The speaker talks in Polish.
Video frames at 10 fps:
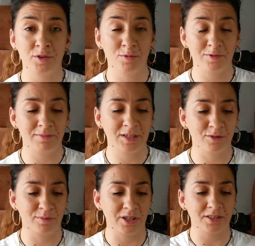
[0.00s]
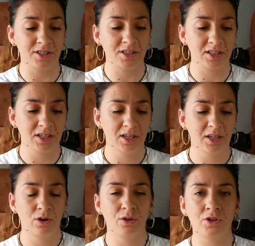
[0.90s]
chcielibyśmy Wam bardzo polecić.
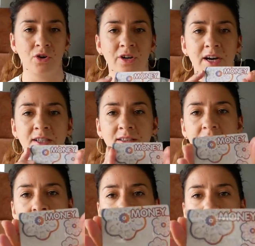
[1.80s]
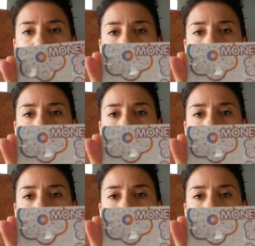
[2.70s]
Chodzi o kartę